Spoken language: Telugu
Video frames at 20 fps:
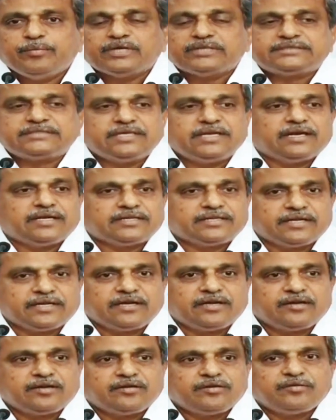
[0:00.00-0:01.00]
బస్ యాత్ర
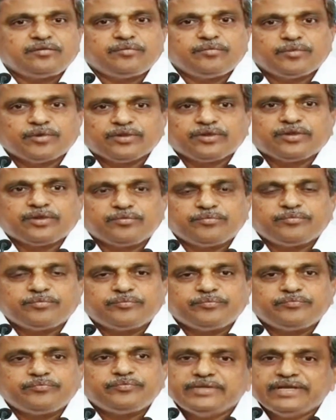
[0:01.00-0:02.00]
మొత్తం
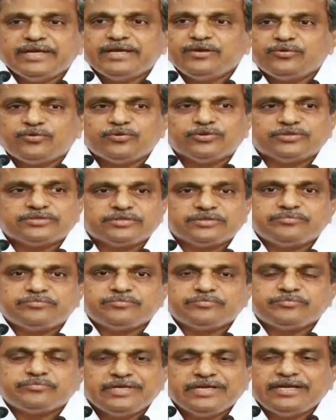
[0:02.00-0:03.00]
దేనికోసం
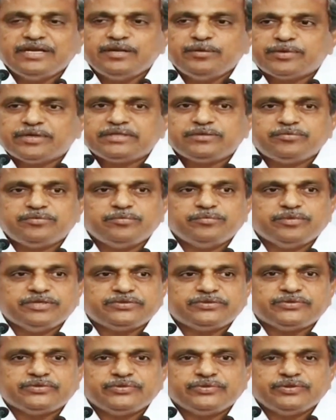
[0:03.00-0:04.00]
దేన్ని
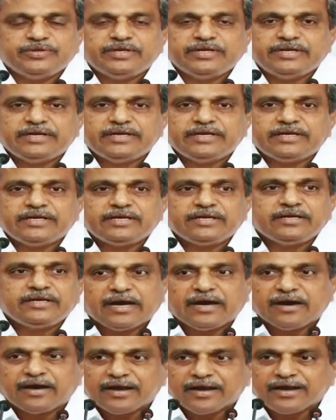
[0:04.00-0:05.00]
ప్రతిబింబిస్తుంది అంటే
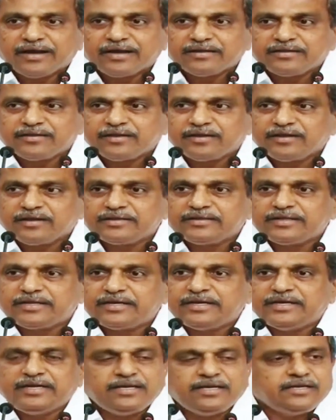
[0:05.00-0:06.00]

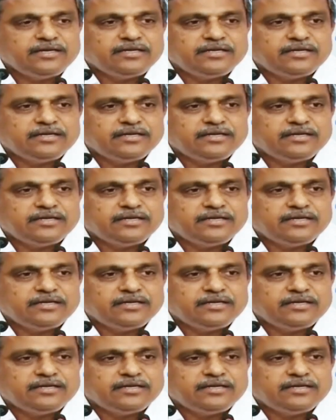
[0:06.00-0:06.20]
కార్యకర్తలందరినీ